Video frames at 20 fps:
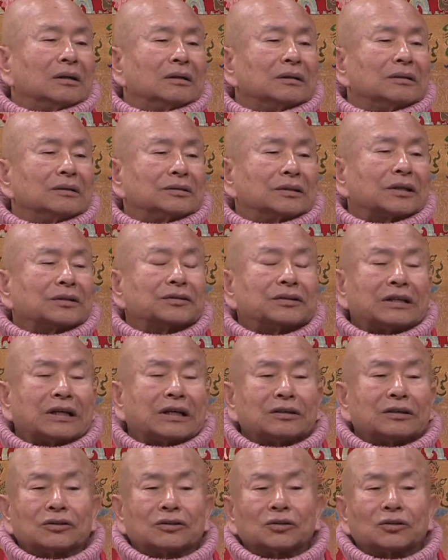剩下
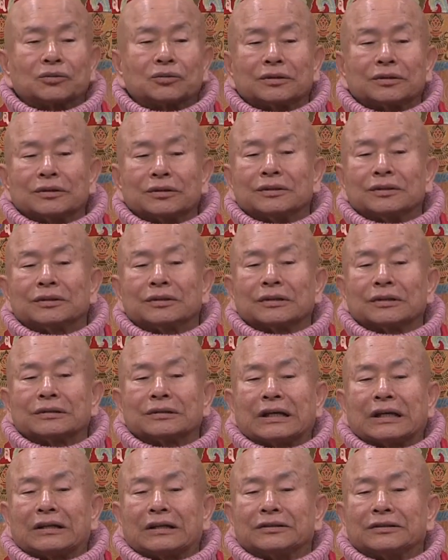的就是剩
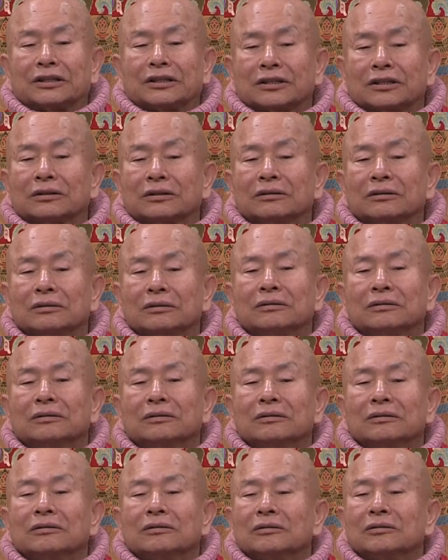下一些
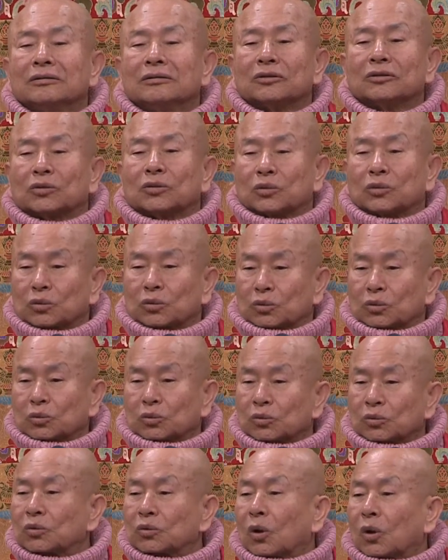
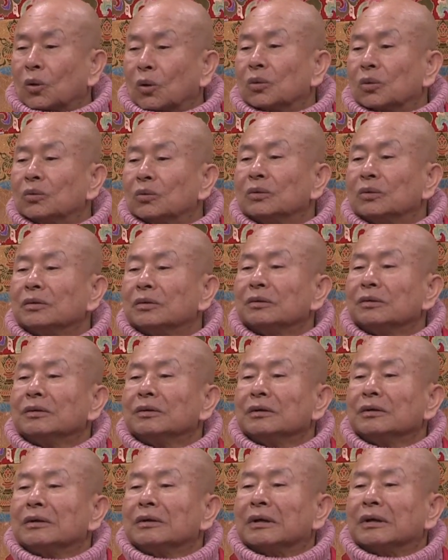骨头，
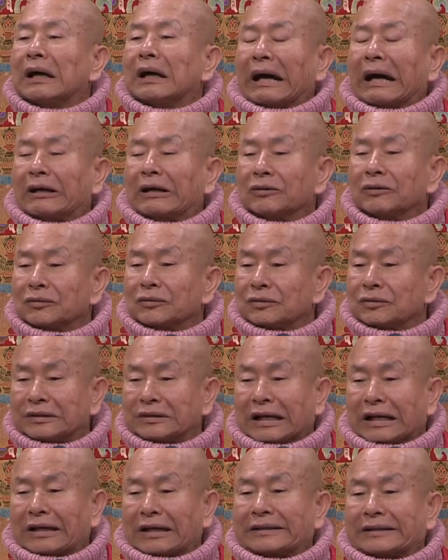还有
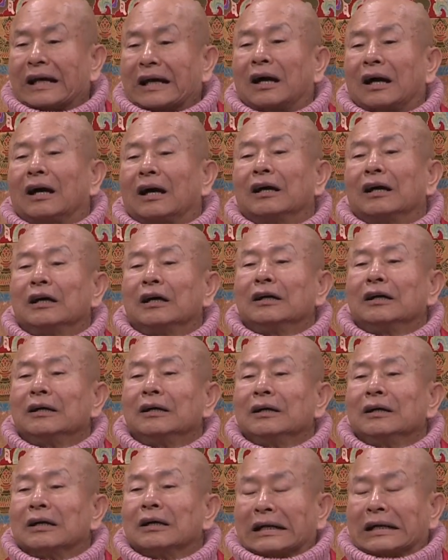假牙、
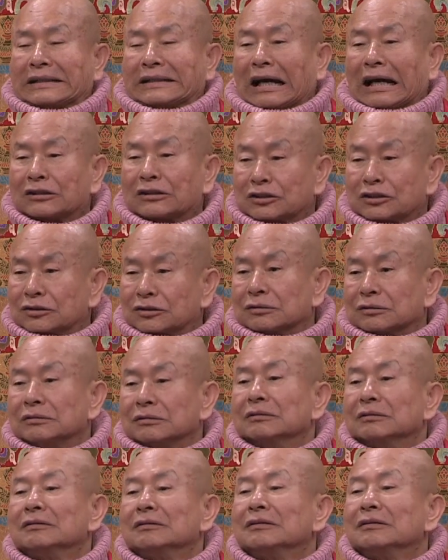牙齿
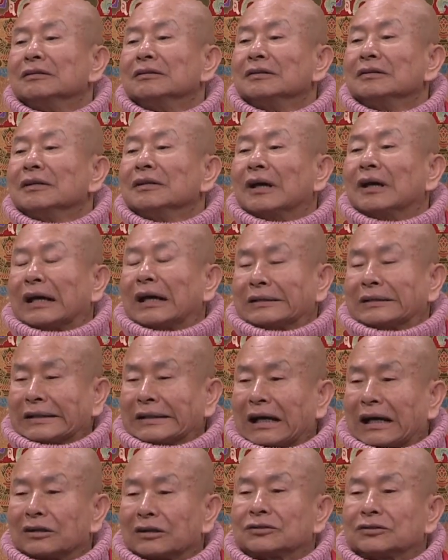啊，
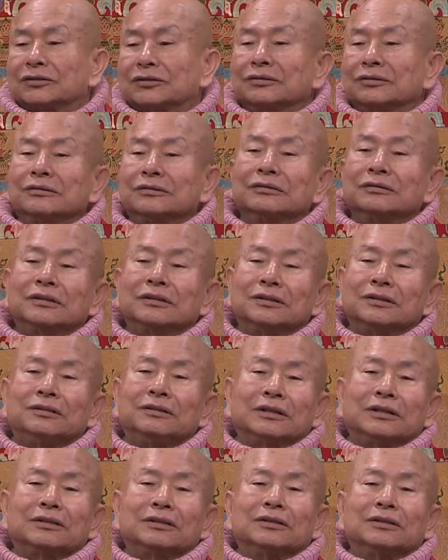牙齿跟
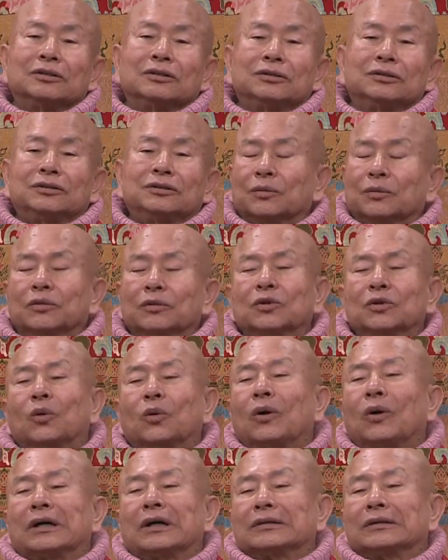那个什么都
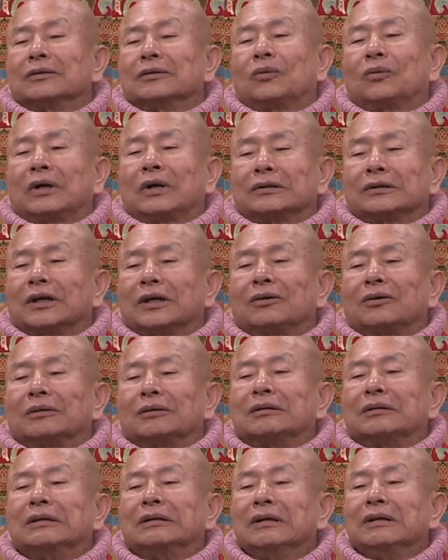化化掉
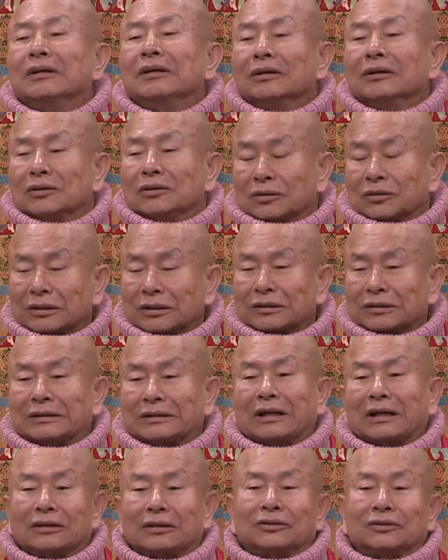了，剩
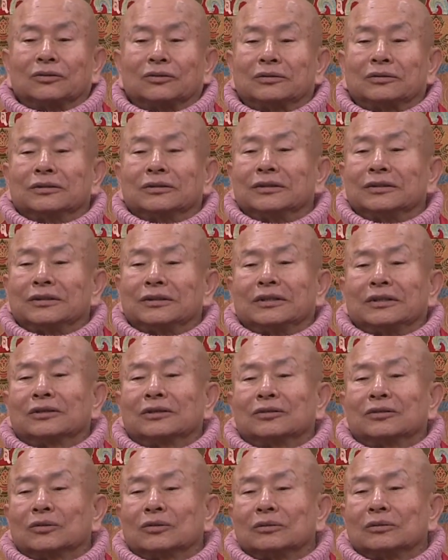下的就是一些
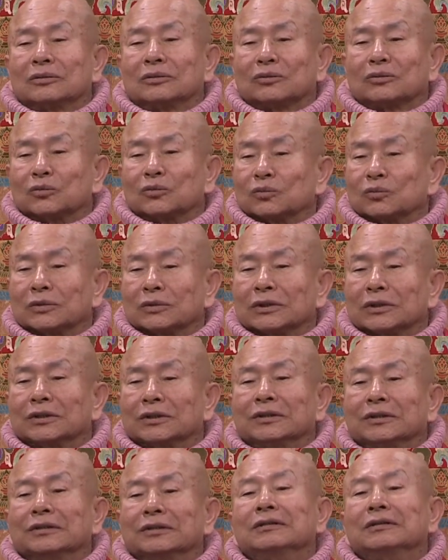骨而
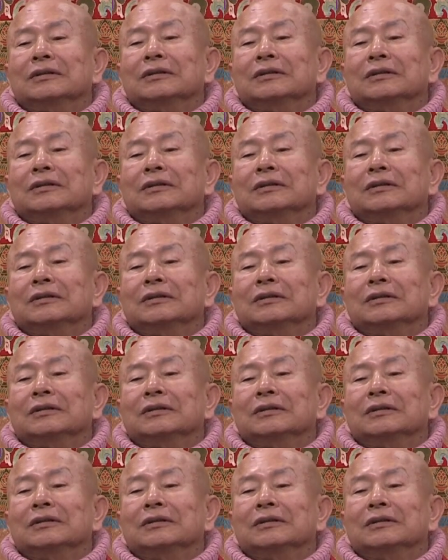已。